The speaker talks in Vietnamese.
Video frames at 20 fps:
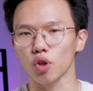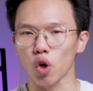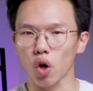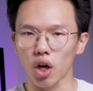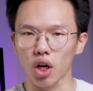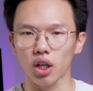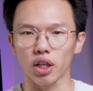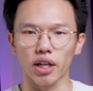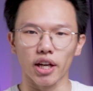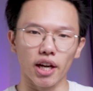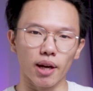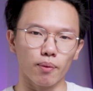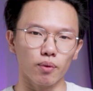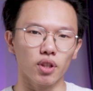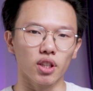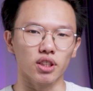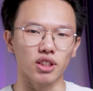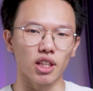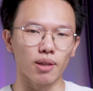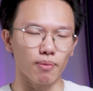to hơn để anh em có
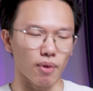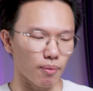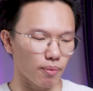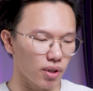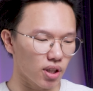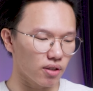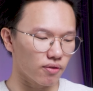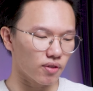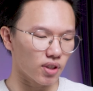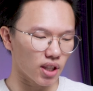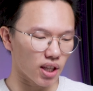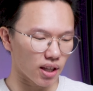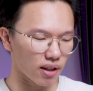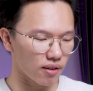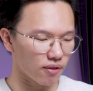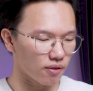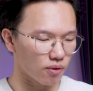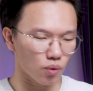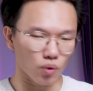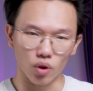thể dễ bấm hơn với
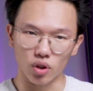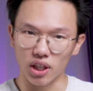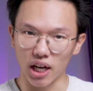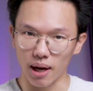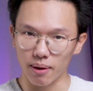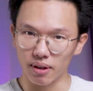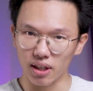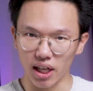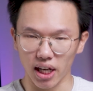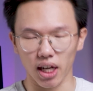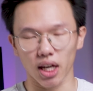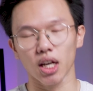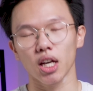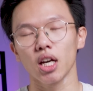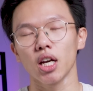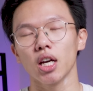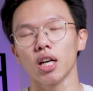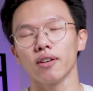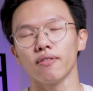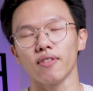cái ngón cái bên này
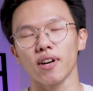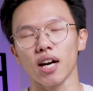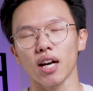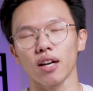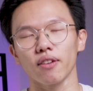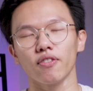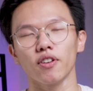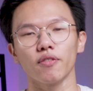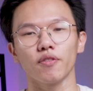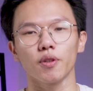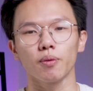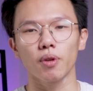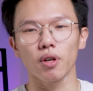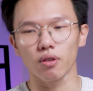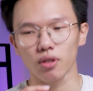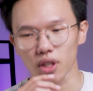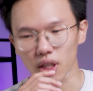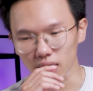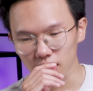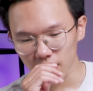và cái phần phím
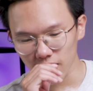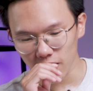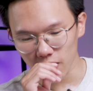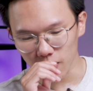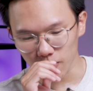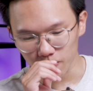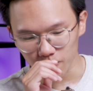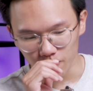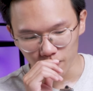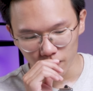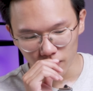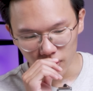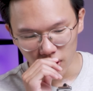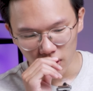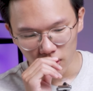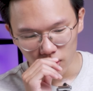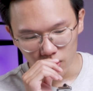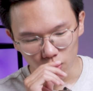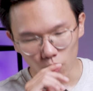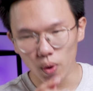điều hướng thì
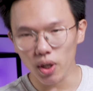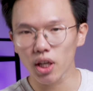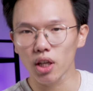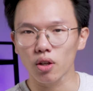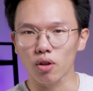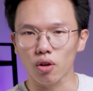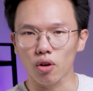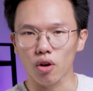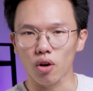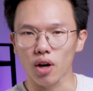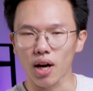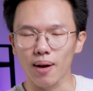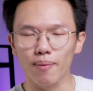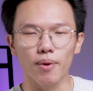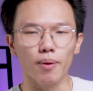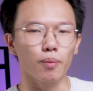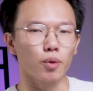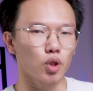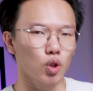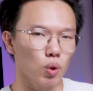tuy nó có khác
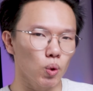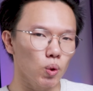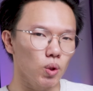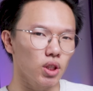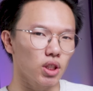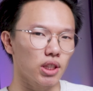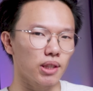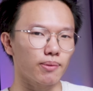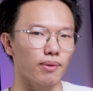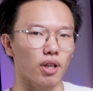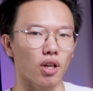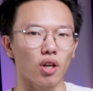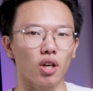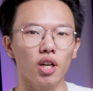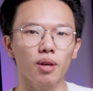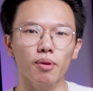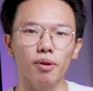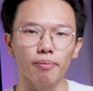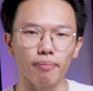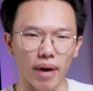biệt một chút nhưng mà nó
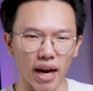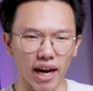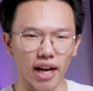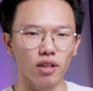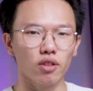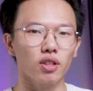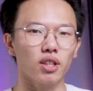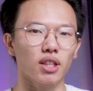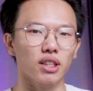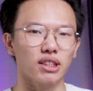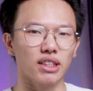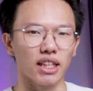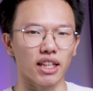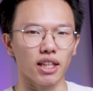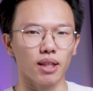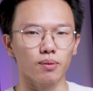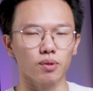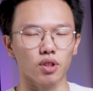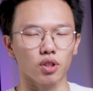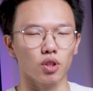hơi bị bé cho nên là trải
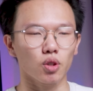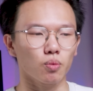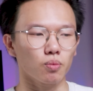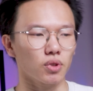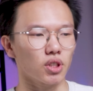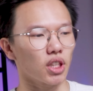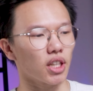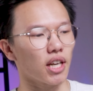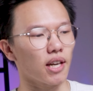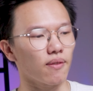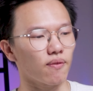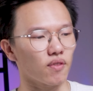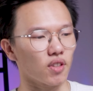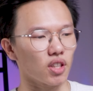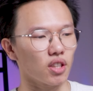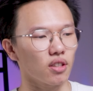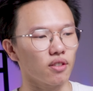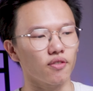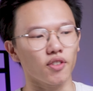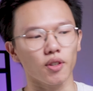nghiệm sử dụng chơi game
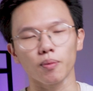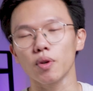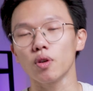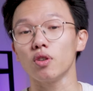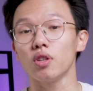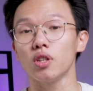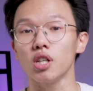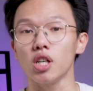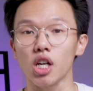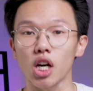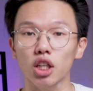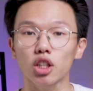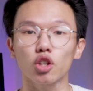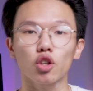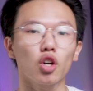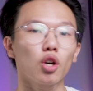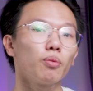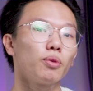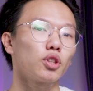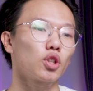với những phím điều hướng thì
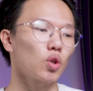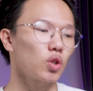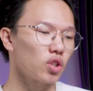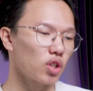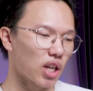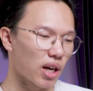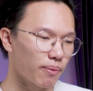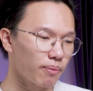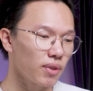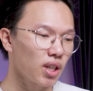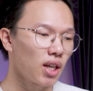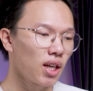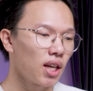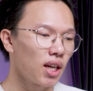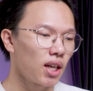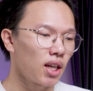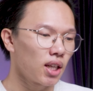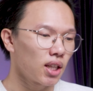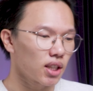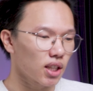nó không được tốt cho lắm
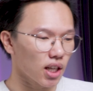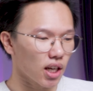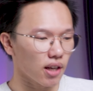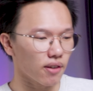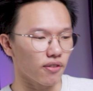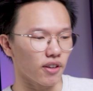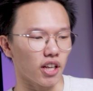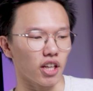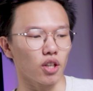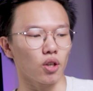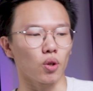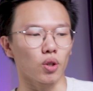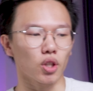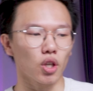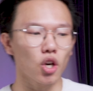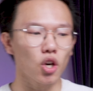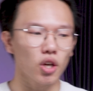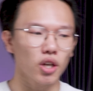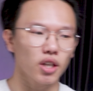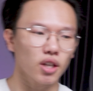cái này phải đánh đổi
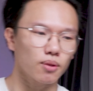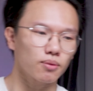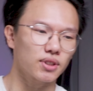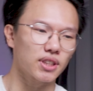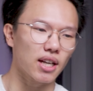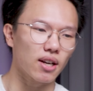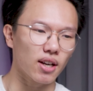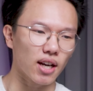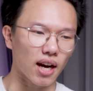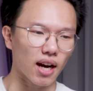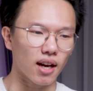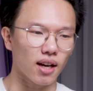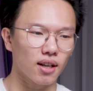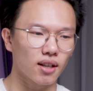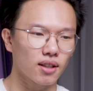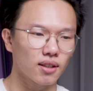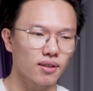thôi không sao cả